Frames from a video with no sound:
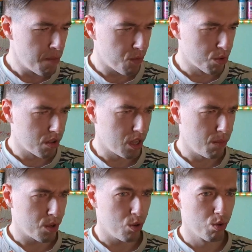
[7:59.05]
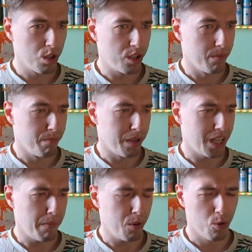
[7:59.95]
Вкус это намного хуже, чем по
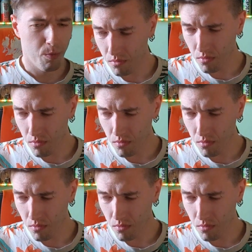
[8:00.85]
запаху.